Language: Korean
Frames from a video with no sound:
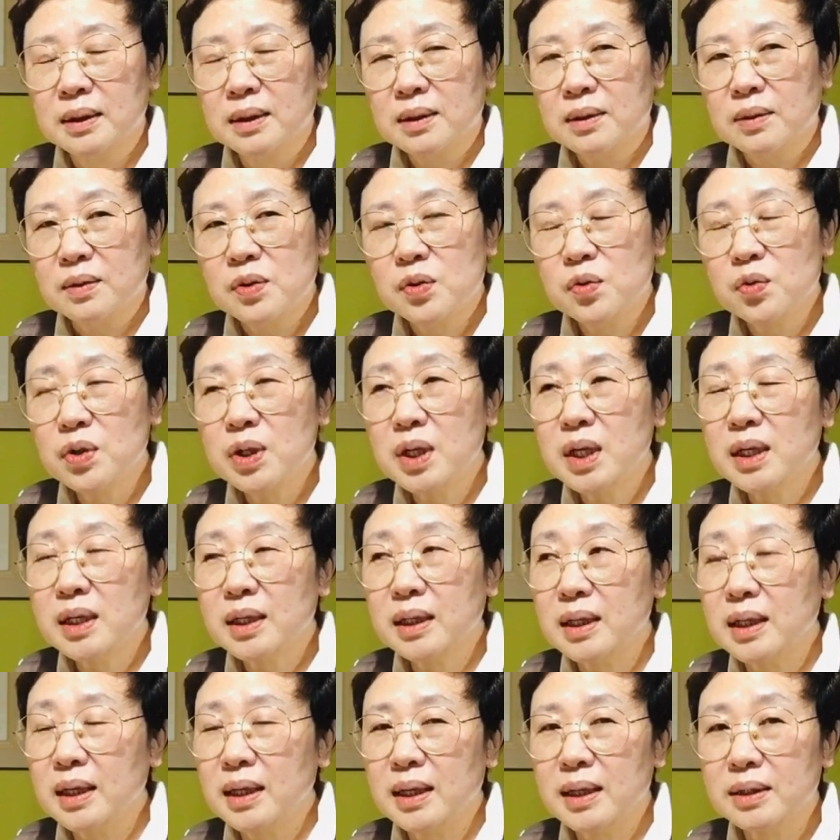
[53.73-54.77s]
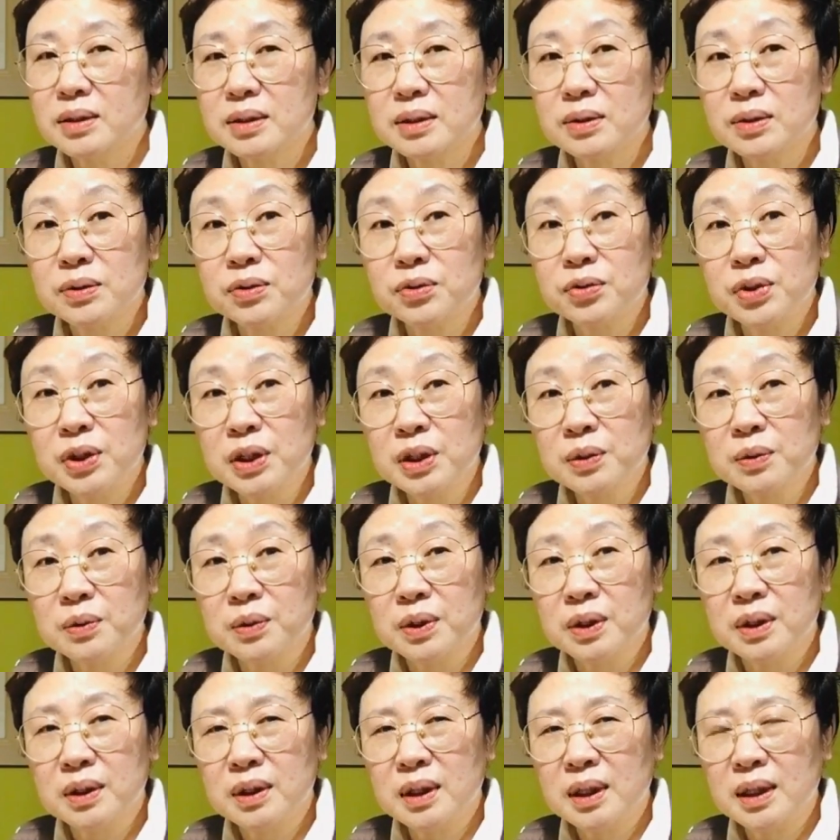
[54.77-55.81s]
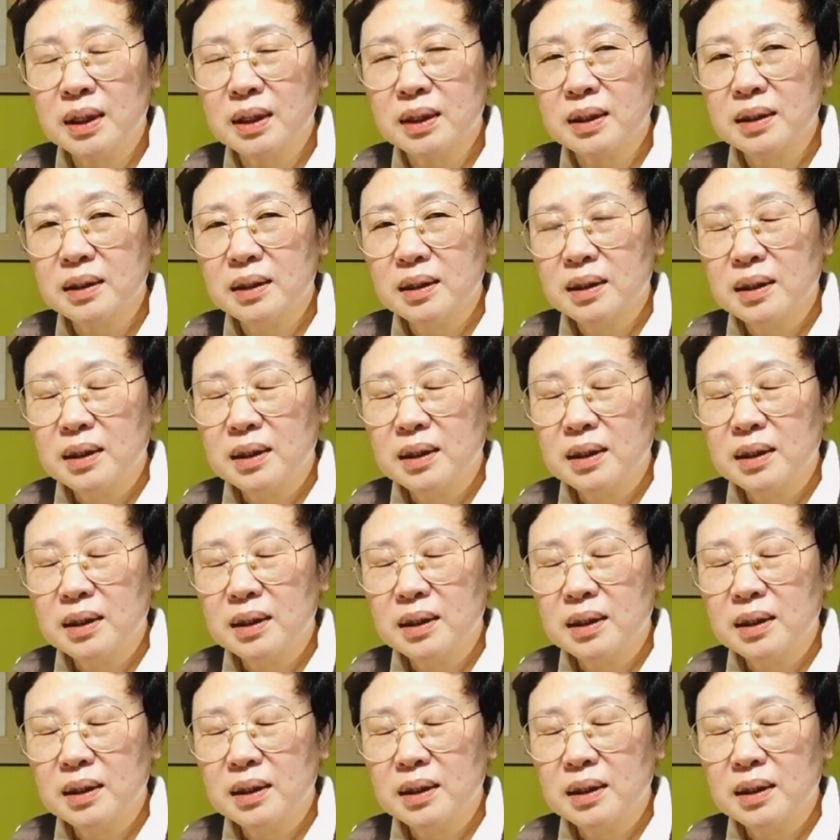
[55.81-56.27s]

그 수혜가 주인공인데